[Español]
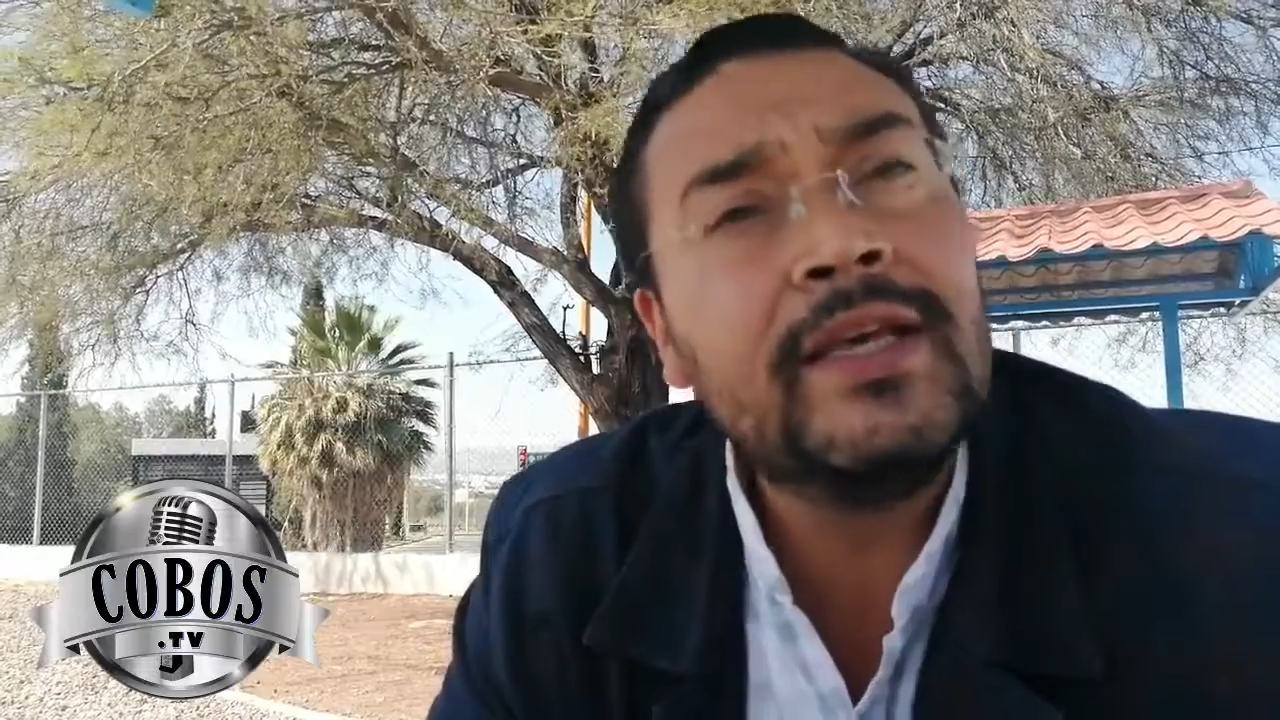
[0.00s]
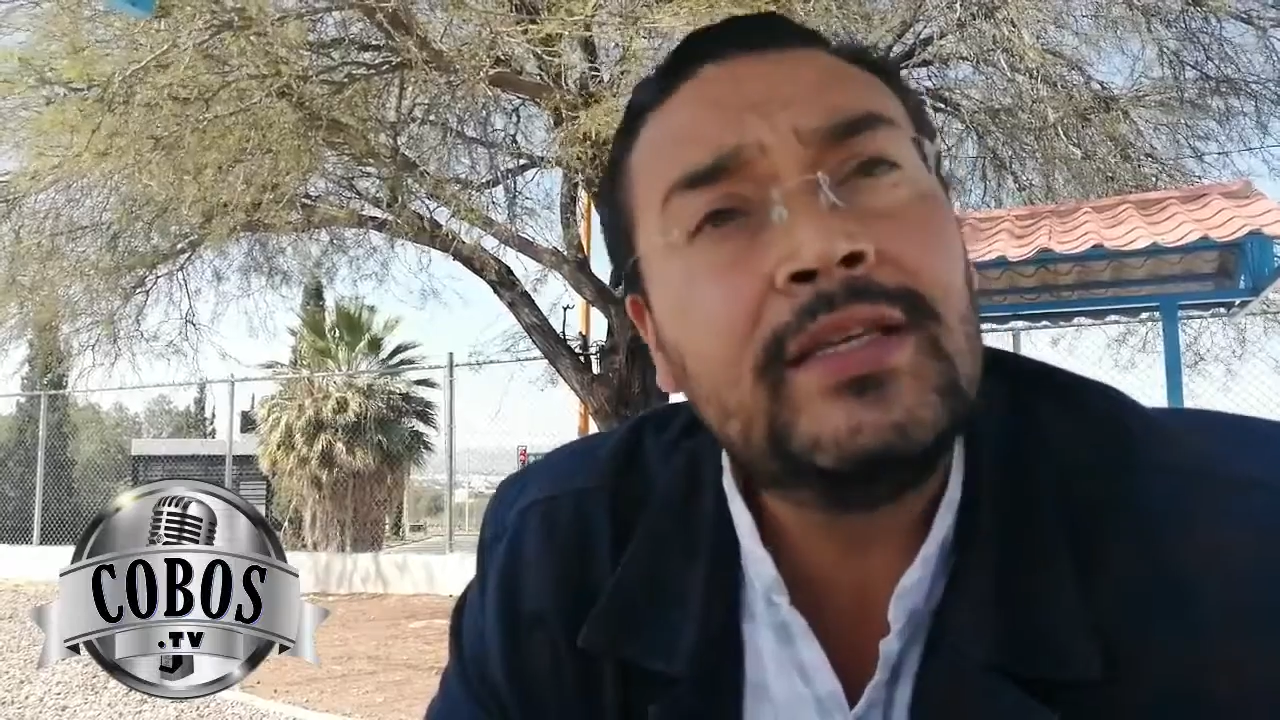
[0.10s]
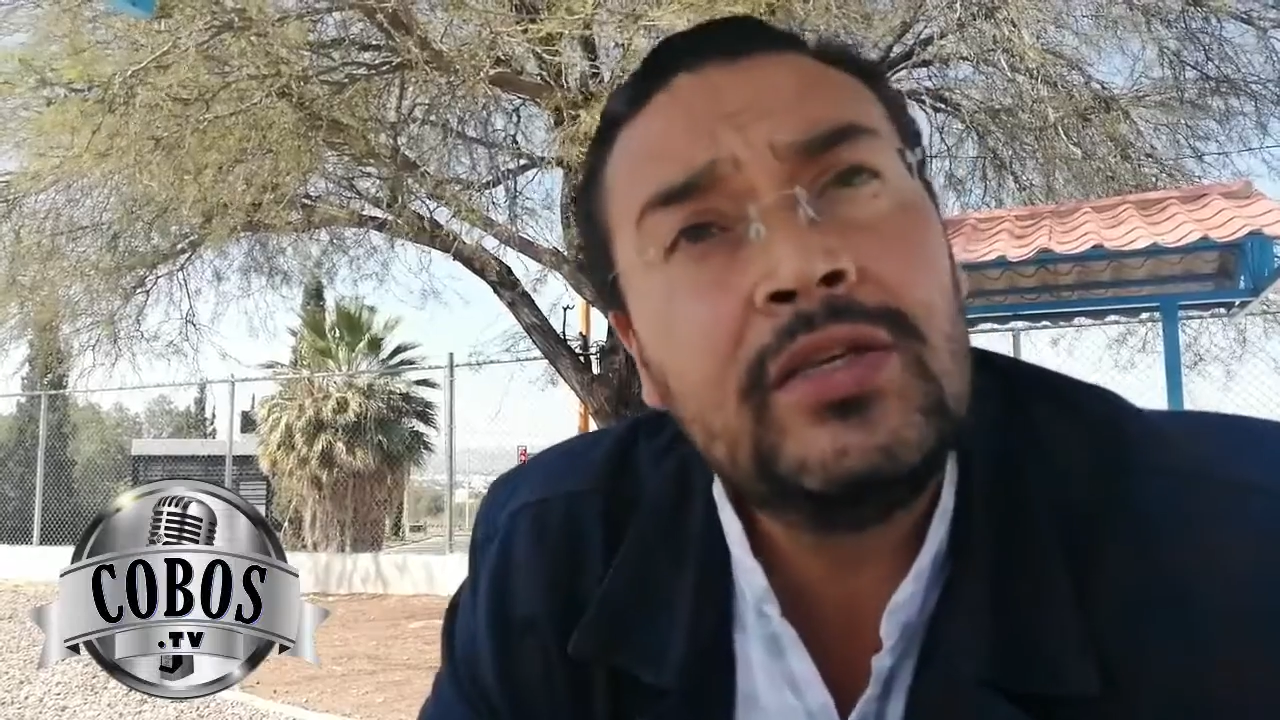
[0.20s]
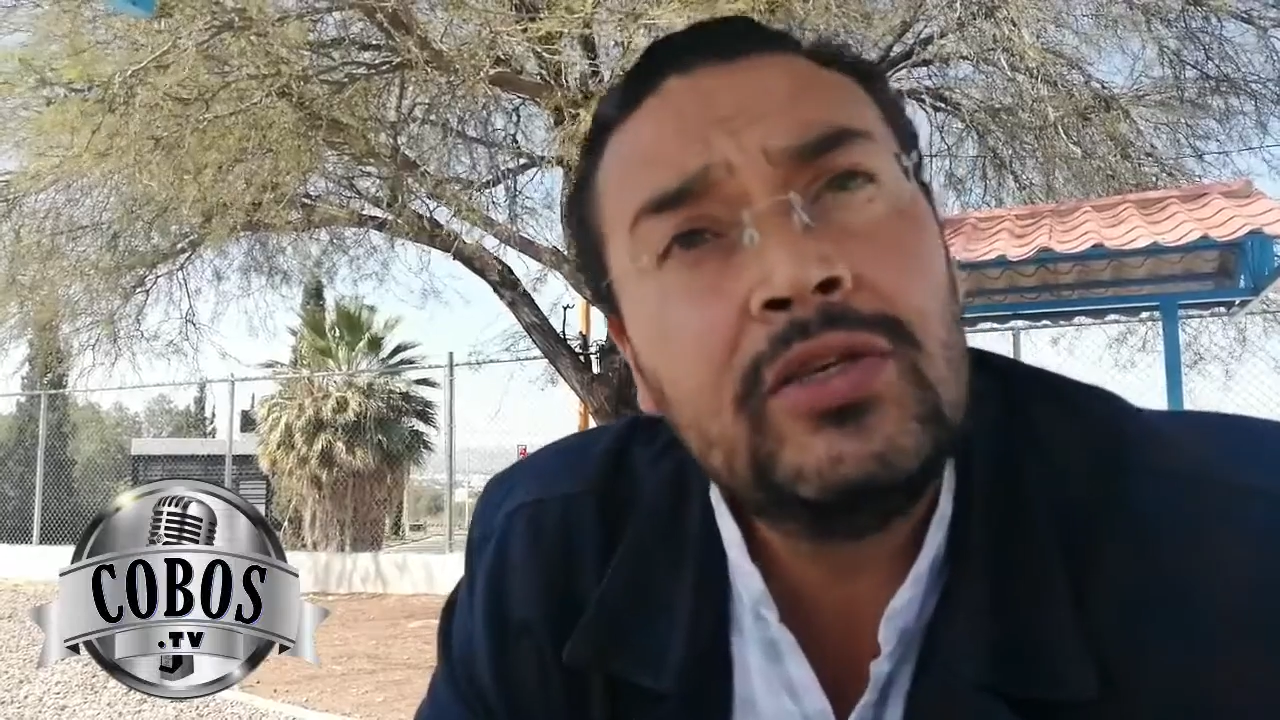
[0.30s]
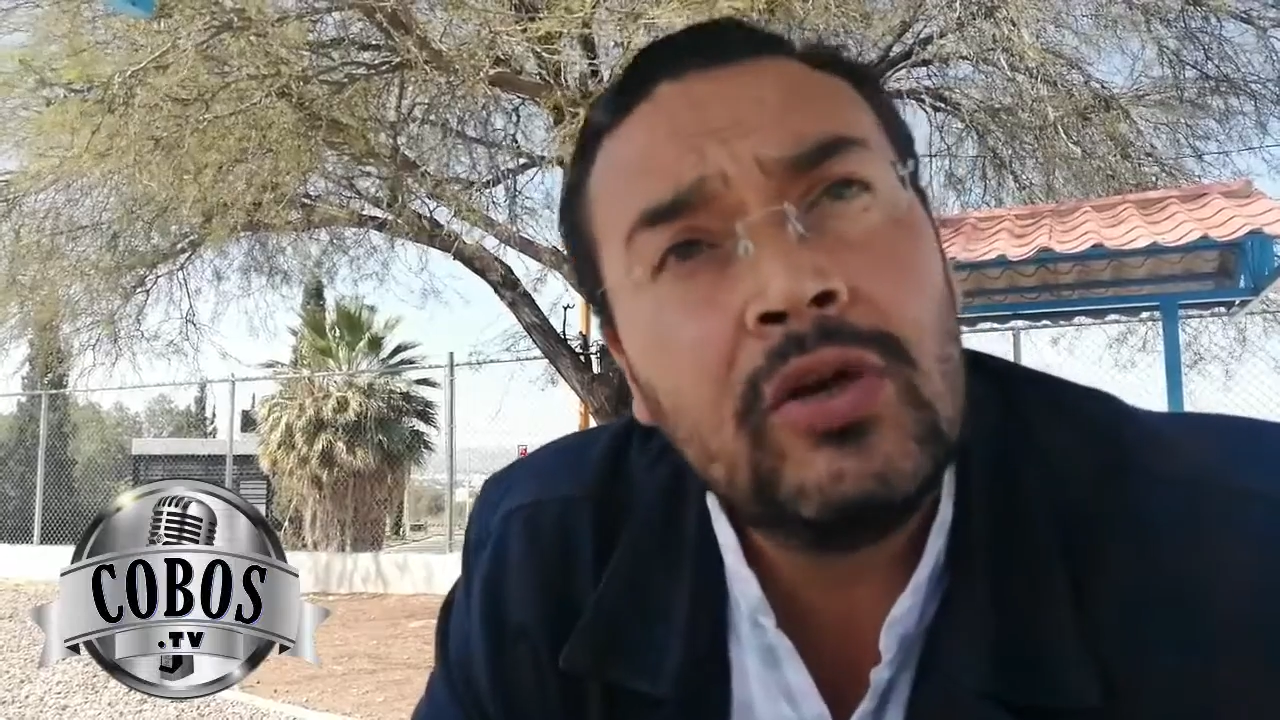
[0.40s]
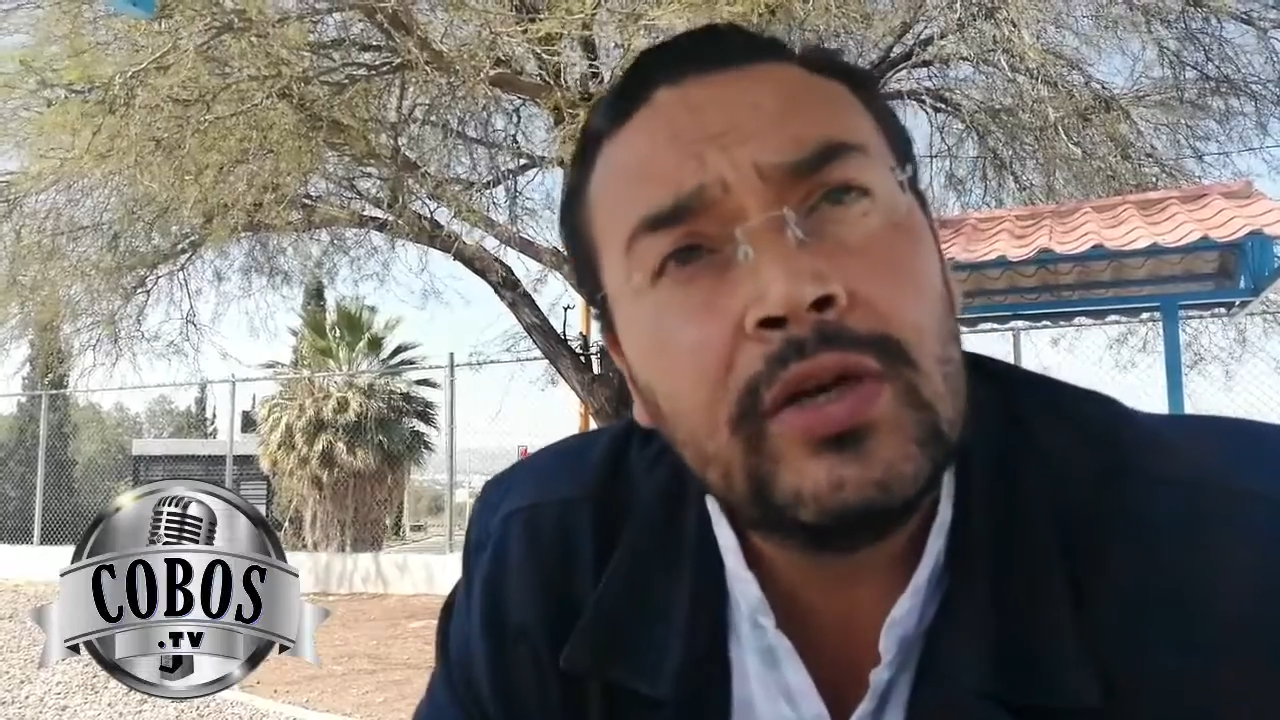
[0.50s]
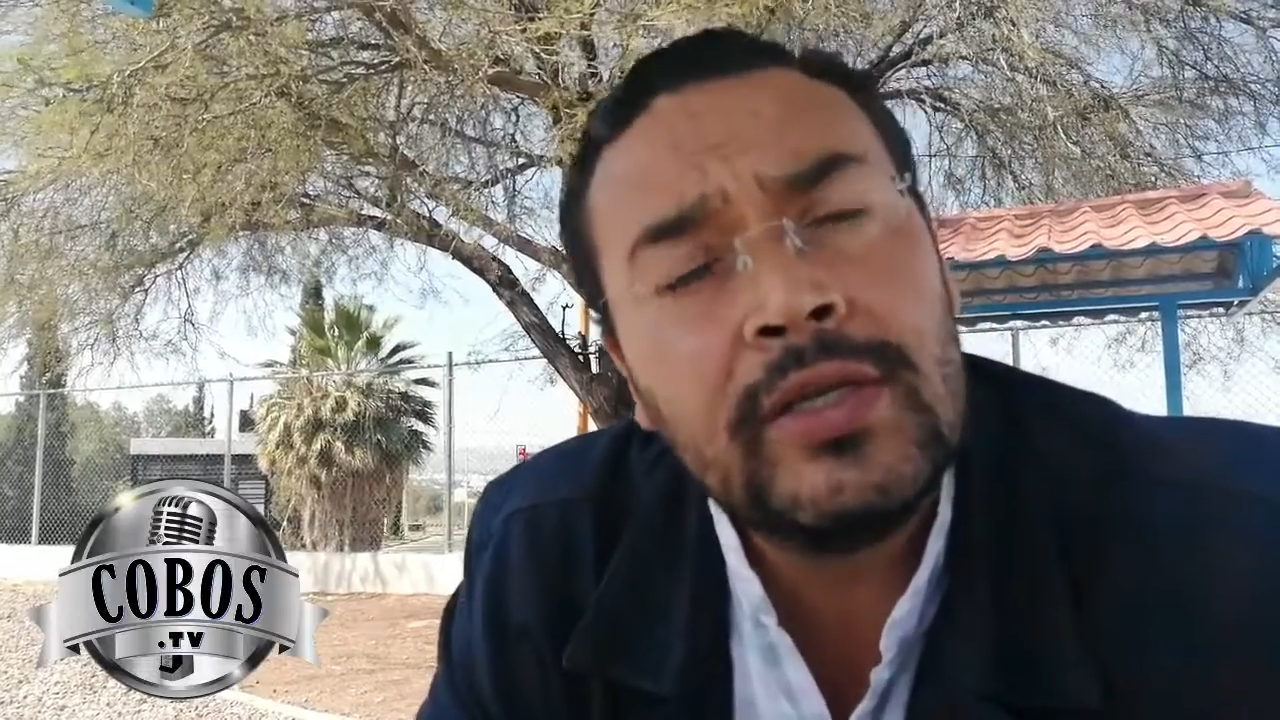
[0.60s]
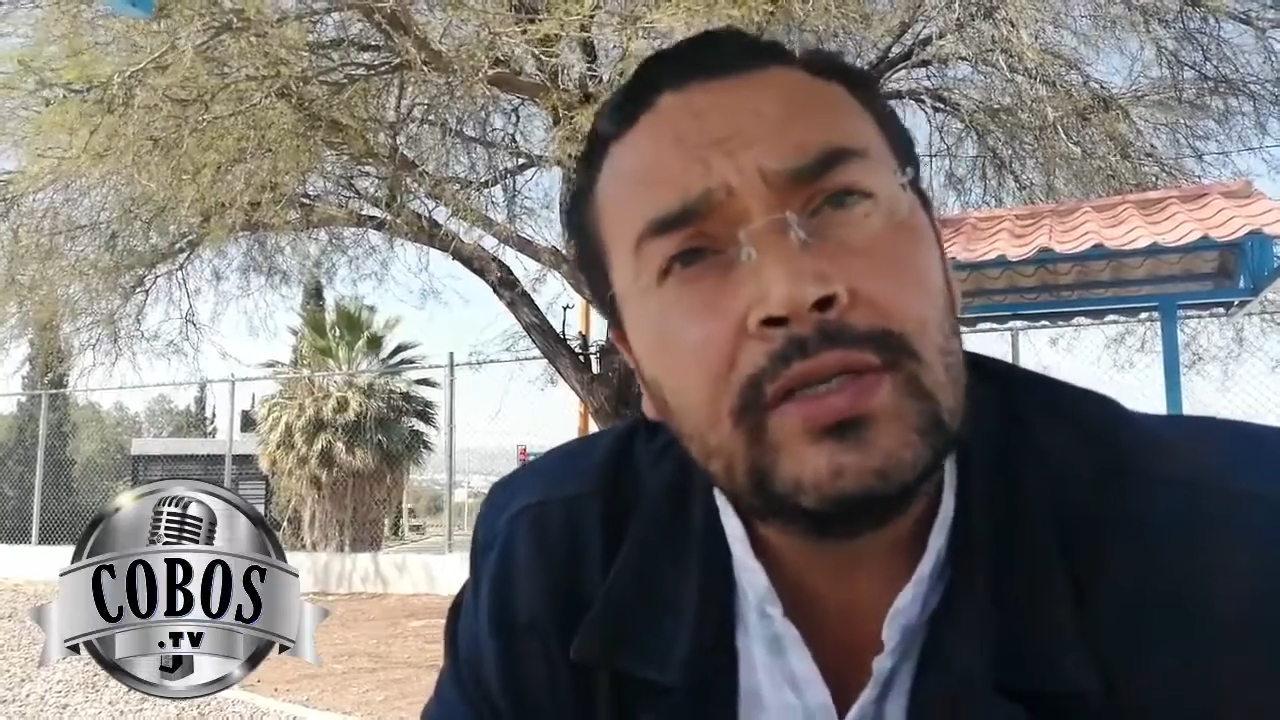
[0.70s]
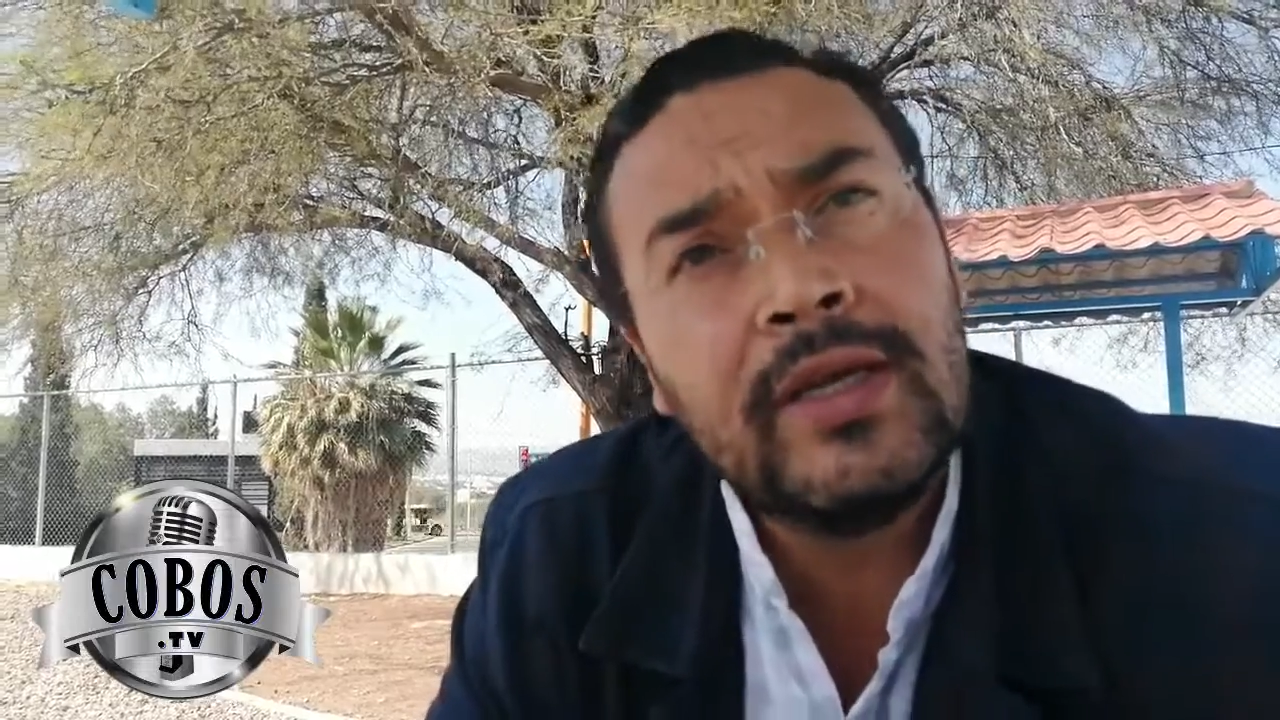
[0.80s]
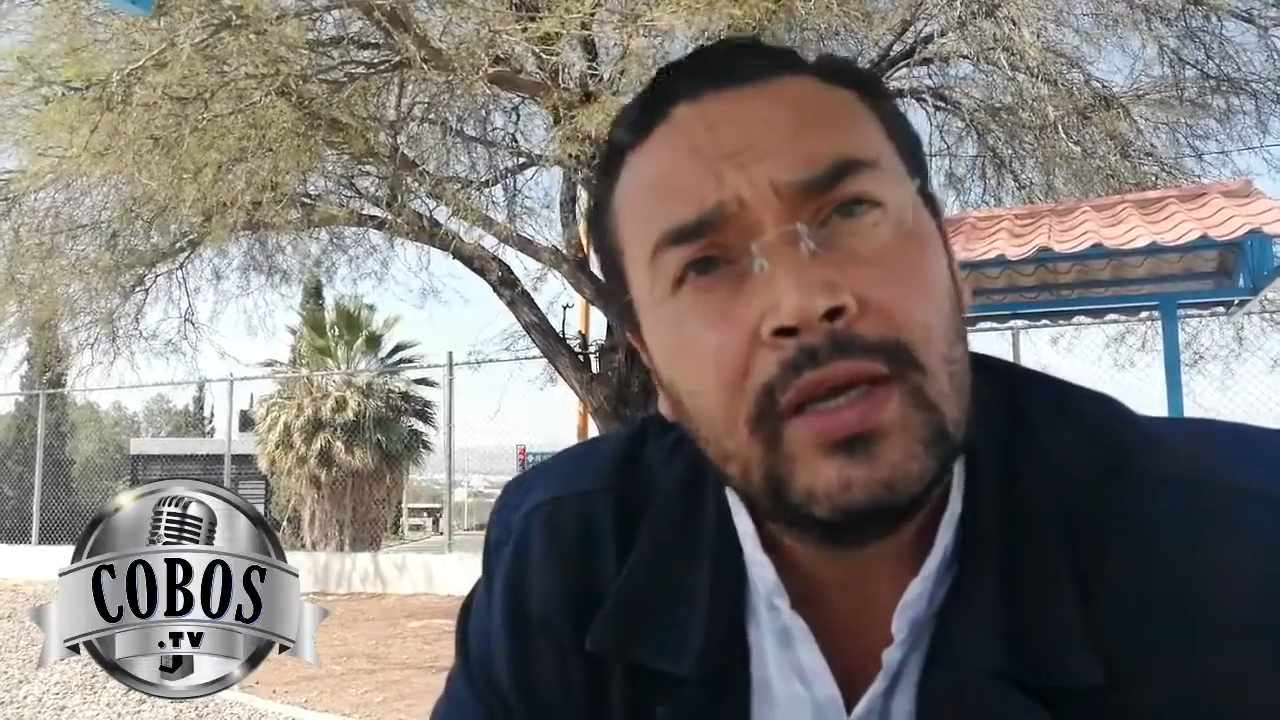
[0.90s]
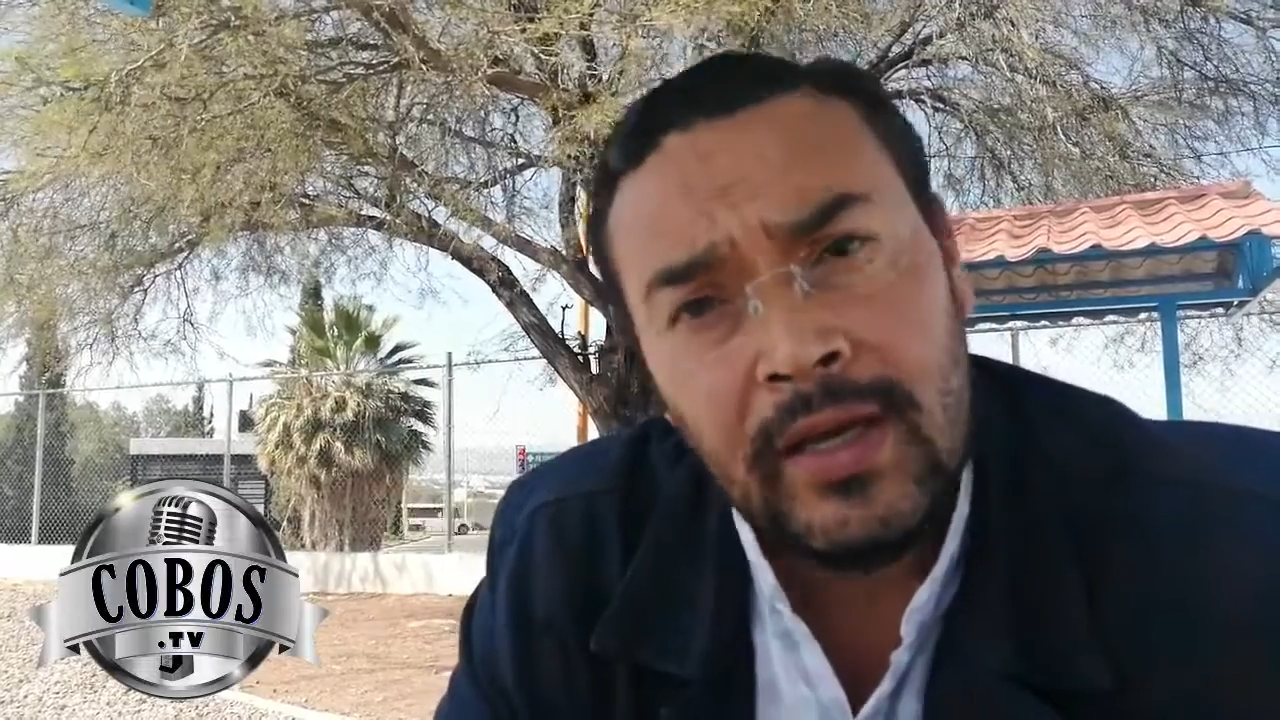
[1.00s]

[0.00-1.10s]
decisiones